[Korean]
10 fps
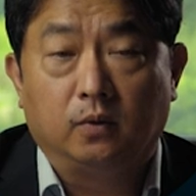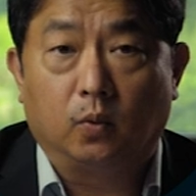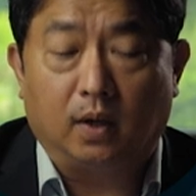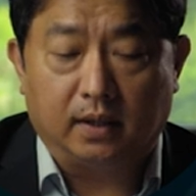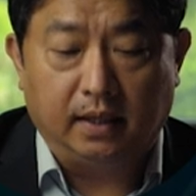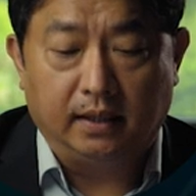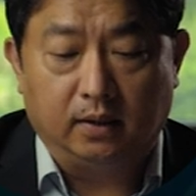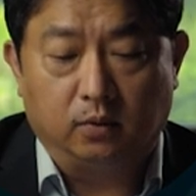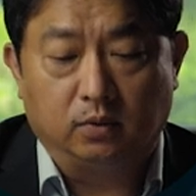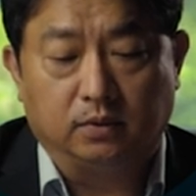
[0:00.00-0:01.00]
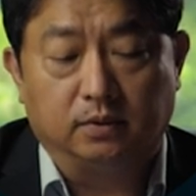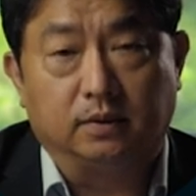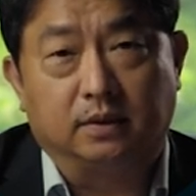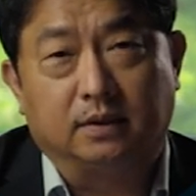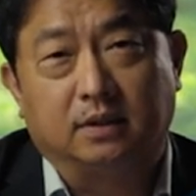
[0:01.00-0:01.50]
또 하나의
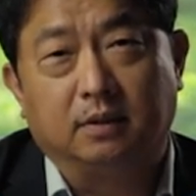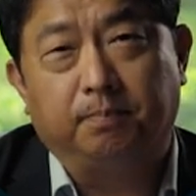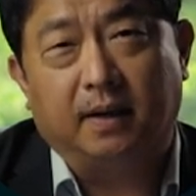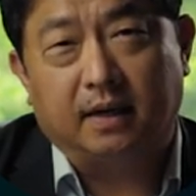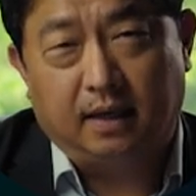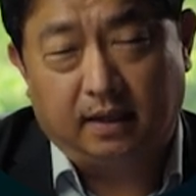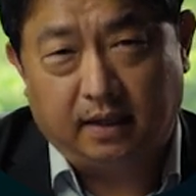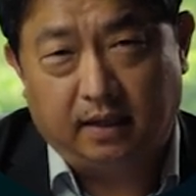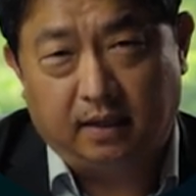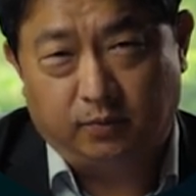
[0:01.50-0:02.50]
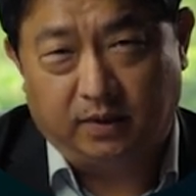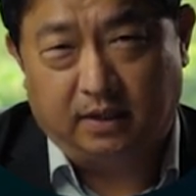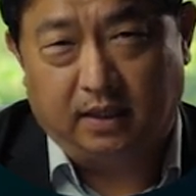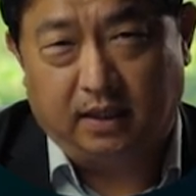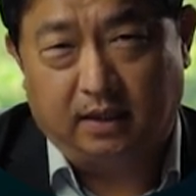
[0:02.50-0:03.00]
예로는 그 급박하게
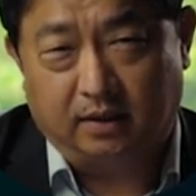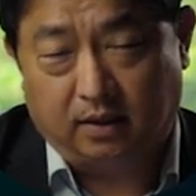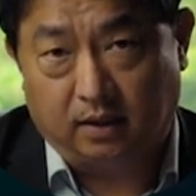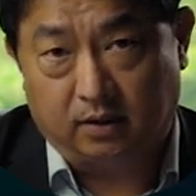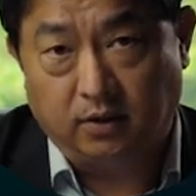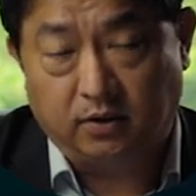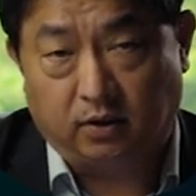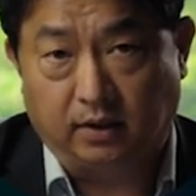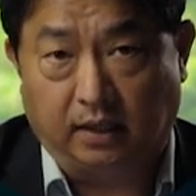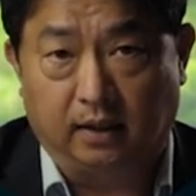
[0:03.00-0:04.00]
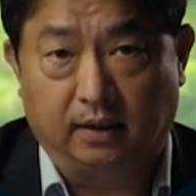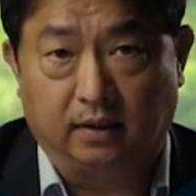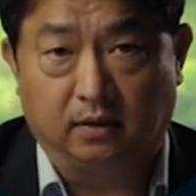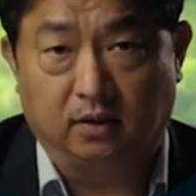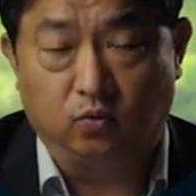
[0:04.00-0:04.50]
우리가 어, 결정을 내려야
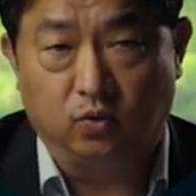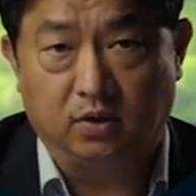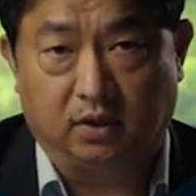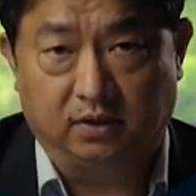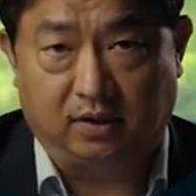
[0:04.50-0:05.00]
되는 그런 윤리적인